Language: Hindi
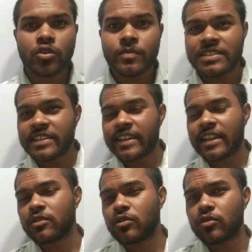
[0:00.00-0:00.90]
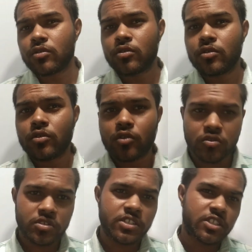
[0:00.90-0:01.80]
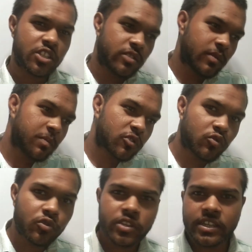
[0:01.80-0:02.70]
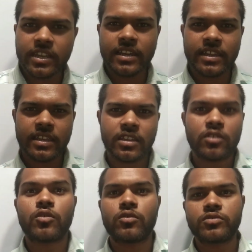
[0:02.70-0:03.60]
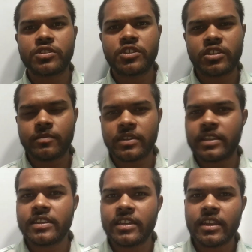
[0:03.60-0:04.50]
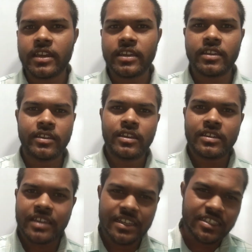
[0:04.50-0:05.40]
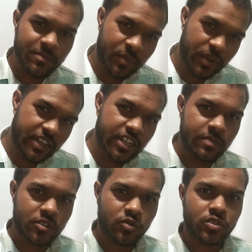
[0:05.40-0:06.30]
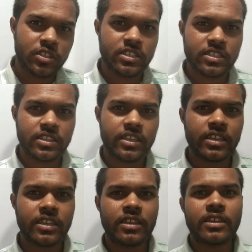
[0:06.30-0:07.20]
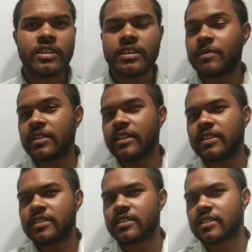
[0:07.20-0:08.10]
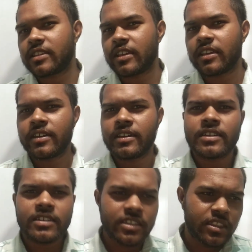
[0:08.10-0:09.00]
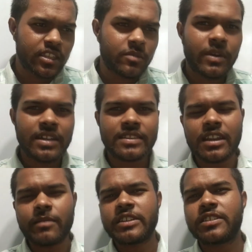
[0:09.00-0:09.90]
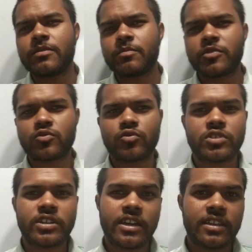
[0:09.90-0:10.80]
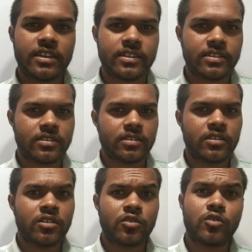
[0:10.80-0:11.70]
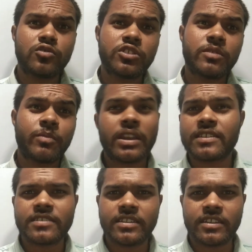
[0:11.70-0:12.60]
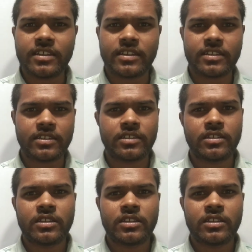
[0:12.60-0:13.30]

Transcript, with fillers: नॉर्मल सेलाइन को कौन सी स्थिति में पशु को देना है कौन सी स्थिति में नहीं देना है क्या इसे प्रेग्नेंट पशु को दे सकते हैं या फिर नहीं दे सकते कितनी मात्रा में इसे हम पशु को चढ़ाना है कौन से मार्ग से देना है